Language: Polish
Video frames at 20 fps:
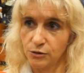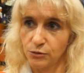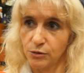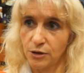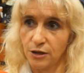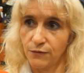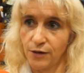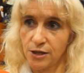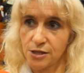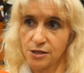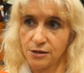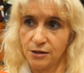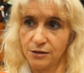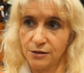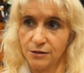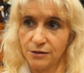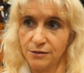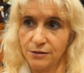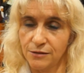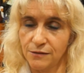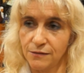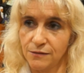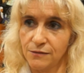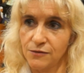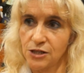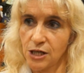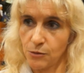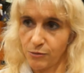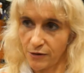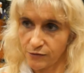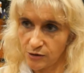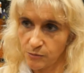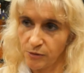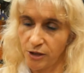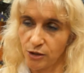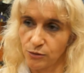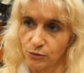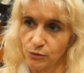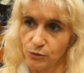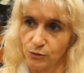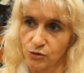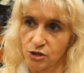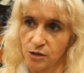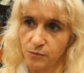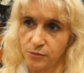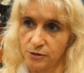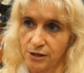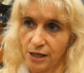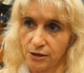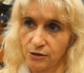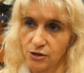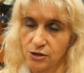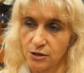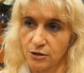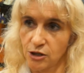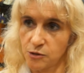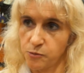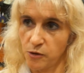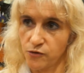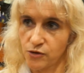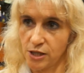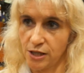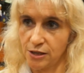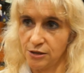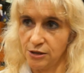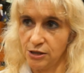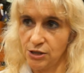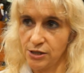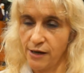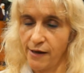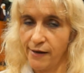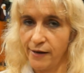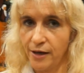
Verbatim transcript: która właśnie działa w tym kierunku, żeby jakoś to rozpowszechnić.